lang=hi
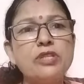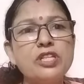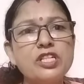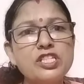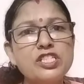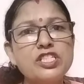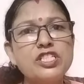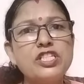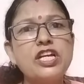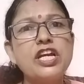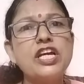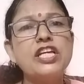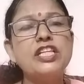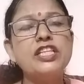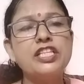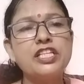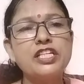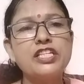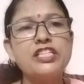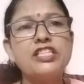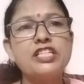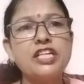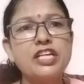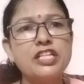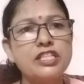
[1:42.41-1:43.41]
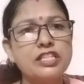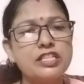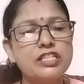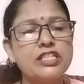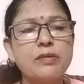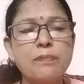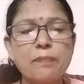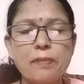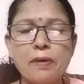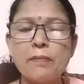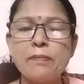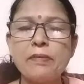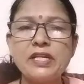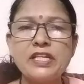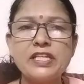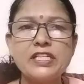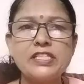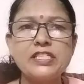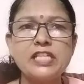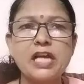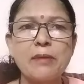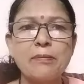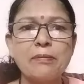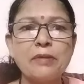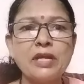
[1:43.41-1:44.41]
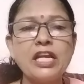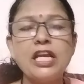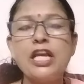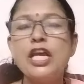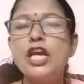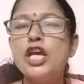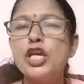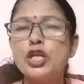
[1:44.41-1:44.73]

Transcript: दीजिए दीजिए दीजिए पब्लिक के सामने